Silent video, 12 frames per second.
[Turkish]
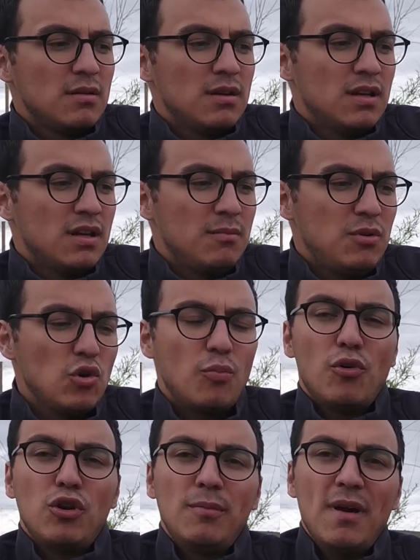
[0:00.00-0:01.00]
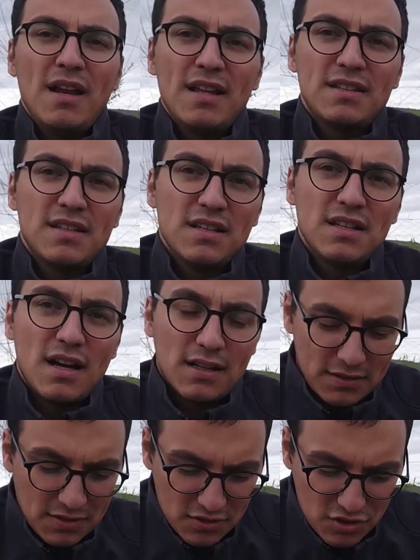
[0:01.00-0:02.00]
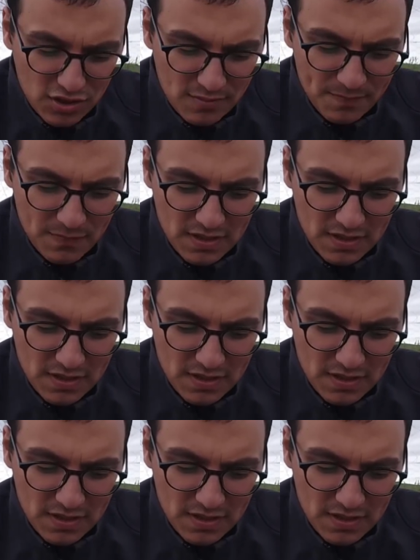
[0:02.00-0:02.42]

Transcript: e, biyopolimer etkinlik arttırıcı,